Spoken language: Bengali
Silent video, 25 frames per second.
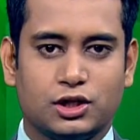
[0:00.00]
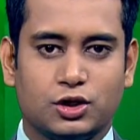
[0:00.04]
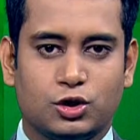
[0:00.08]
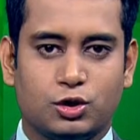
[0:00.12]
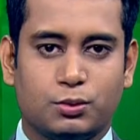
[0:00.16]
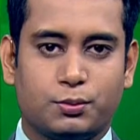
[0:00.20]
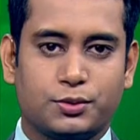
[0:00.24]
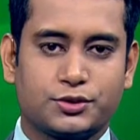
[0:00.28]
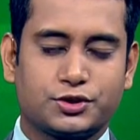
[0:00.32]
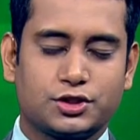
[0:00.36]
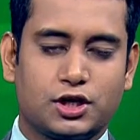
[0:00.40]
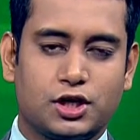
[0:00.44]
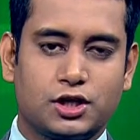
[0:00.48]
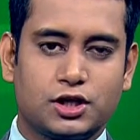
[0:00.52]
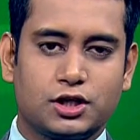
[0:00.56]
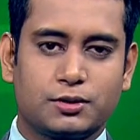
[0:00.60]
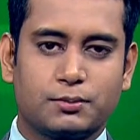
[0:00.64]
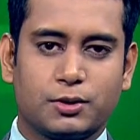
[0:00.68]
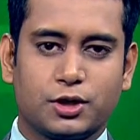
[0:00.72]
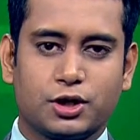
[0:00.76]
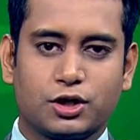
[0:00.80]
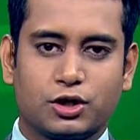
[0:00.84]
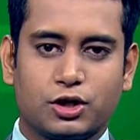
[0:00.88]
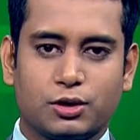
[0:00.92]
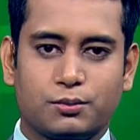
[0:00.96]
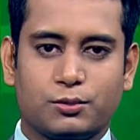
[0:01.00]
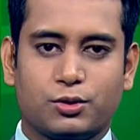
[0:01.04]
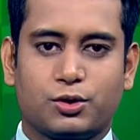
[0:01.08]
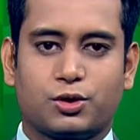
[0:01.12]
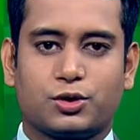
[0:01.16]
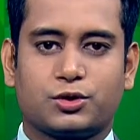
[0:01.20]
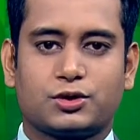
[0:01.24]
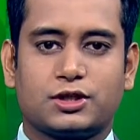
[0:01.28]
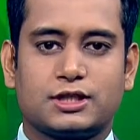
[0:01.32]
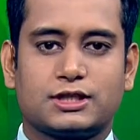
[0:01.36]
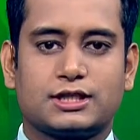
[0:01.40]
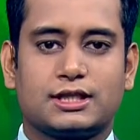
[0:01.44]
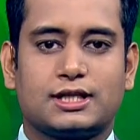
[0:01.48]
উপজেলা নির্বাহী
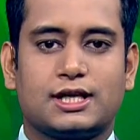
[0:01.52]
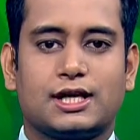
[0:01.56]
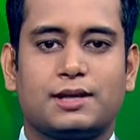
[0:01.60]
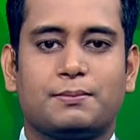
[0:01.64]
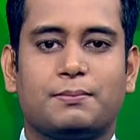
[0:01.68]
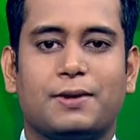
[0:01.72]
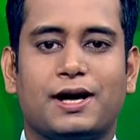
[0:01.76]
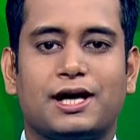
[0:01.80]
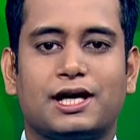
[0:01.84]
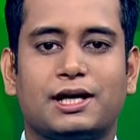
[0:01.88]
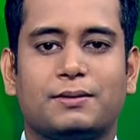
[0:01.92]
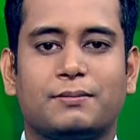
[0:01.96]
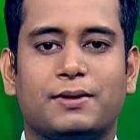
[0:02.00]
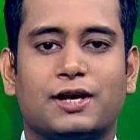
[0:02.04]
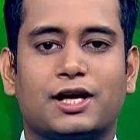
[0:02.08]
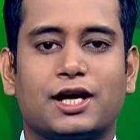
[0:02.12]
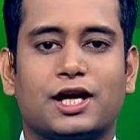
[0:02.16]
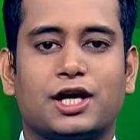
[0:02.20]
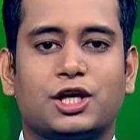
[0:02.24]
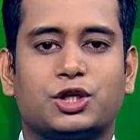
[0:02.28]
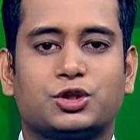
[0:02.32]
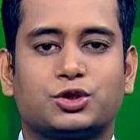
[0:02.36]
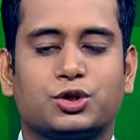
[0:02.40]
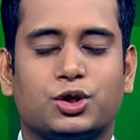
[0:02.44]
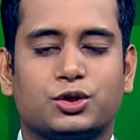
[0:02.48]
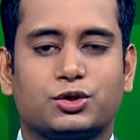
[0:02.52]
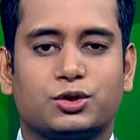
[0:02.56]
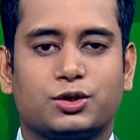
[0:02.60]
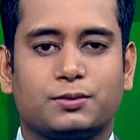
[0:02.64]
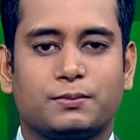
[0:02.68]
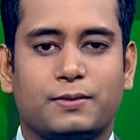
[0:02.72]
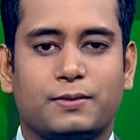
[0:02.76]
কর্মকর্তা জানান পানি বাড়ায় সদর